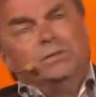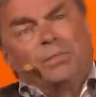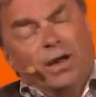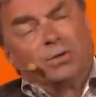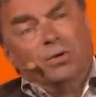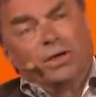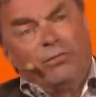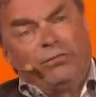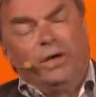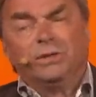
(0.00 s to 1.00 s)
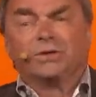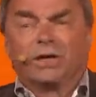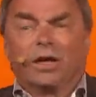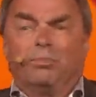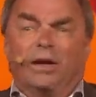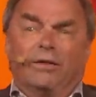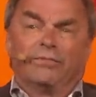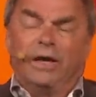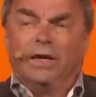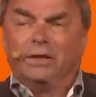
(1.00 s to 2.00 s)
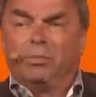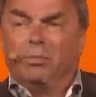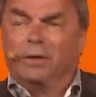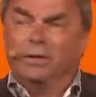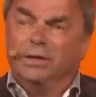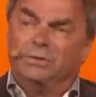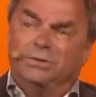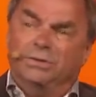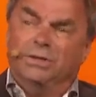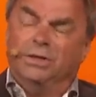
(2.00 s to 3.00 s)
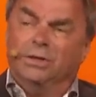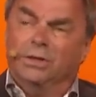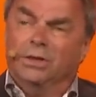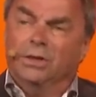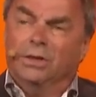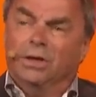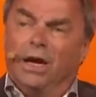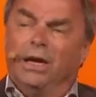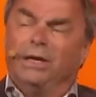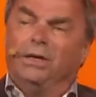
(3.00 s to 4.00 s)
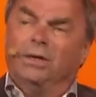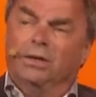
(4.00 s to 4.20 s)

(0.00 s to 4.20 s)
prends ton café, tu regardes par la fenêtre, puis à un moment donné, tu te dis Hey,